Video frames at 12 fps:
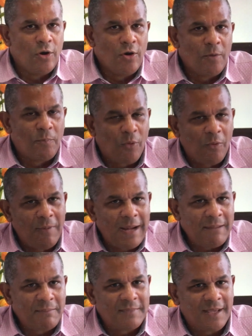le
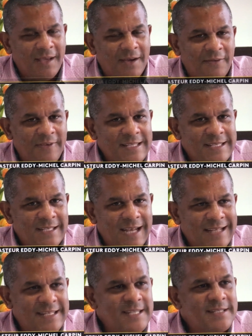problème, en fait, c'est
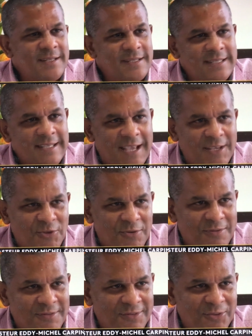la
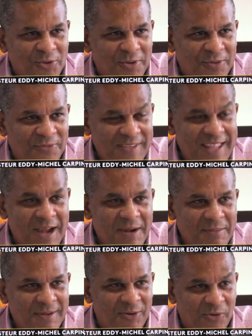distanciation que
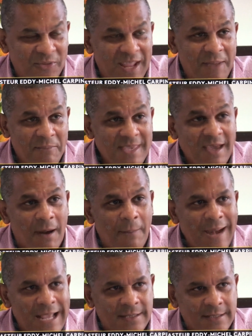finalement on a mis en
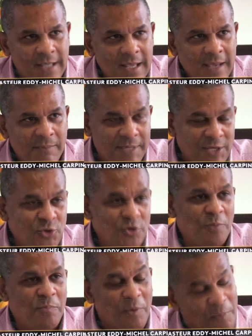place. Bien
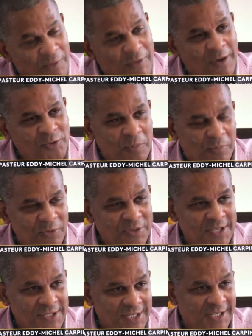sûr, pour pouvoir se
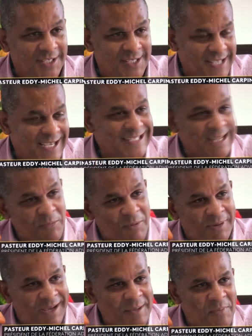protéger, et c'est
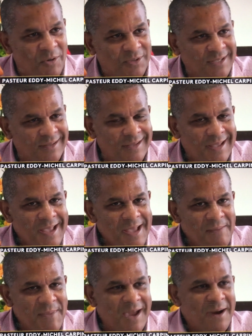extrêmement important,
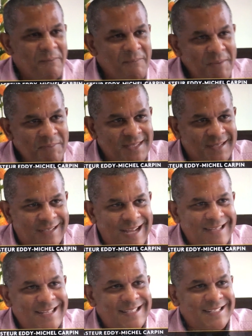mais en même temps,
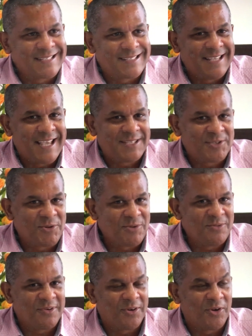la
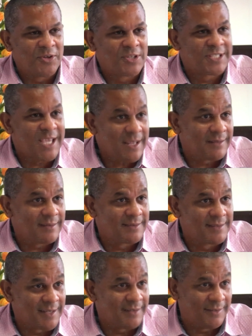distanciation euh, gêne
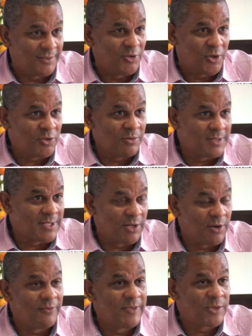dans le culte et
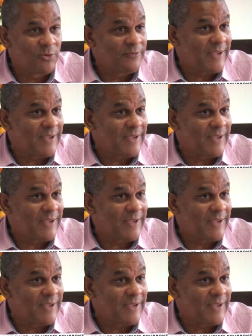le vécu